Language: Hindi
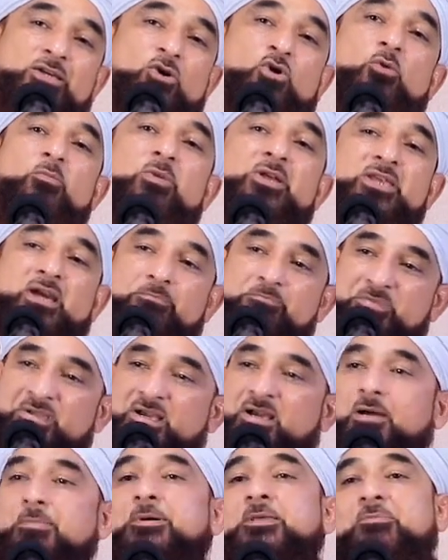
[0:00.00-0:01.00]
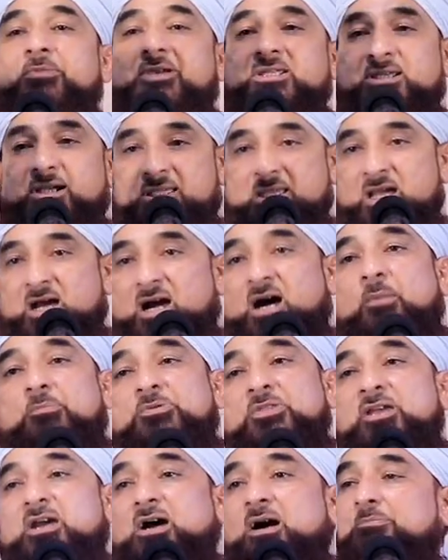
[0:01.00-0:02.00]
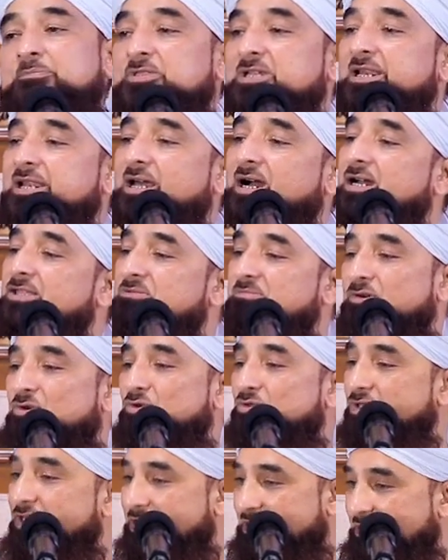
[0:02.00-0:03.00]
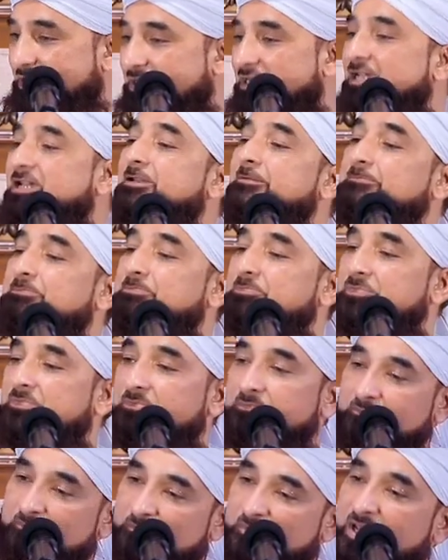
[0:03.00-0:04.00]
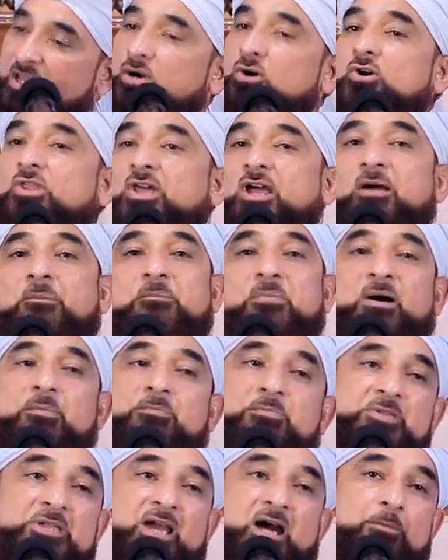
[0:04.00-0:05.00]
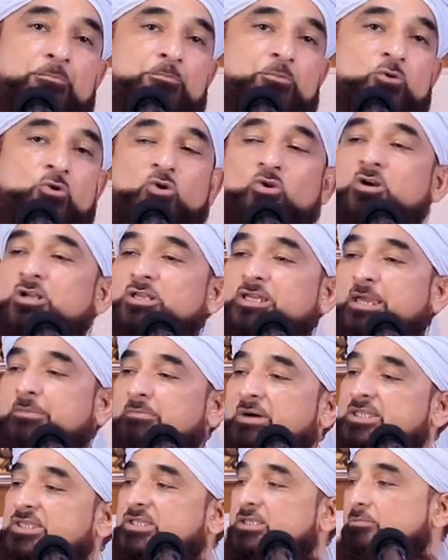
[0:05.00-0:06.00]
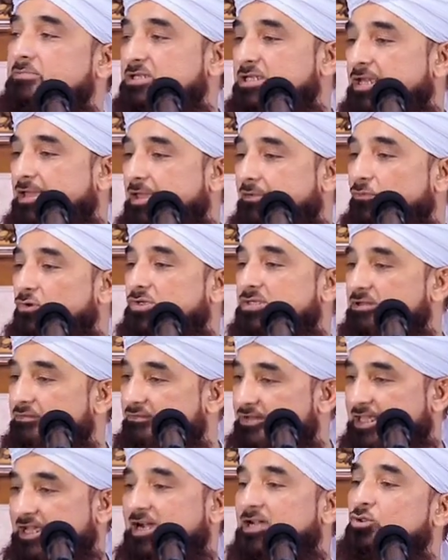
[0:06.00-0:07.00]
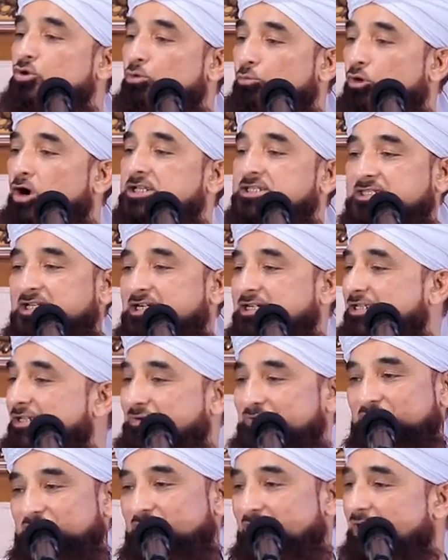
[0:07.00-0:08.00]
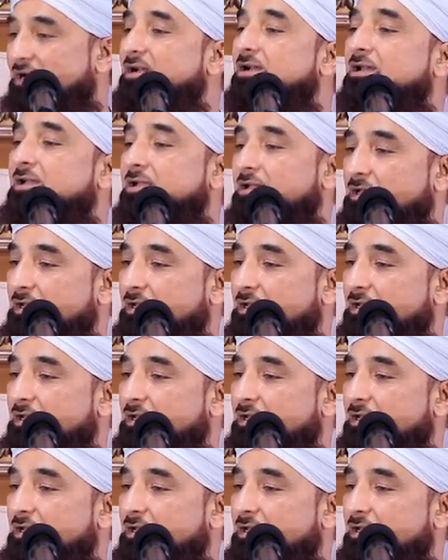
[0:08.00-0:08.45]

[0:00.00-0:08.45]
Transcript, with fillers: कि देखो मैंने अपनी कब्र में जाना है आपने अपनी लहद में उतरना है मैं और आप अपने आप को ये मत समझिए कि वो सवरेगा तो मुआशरा ठीक होगा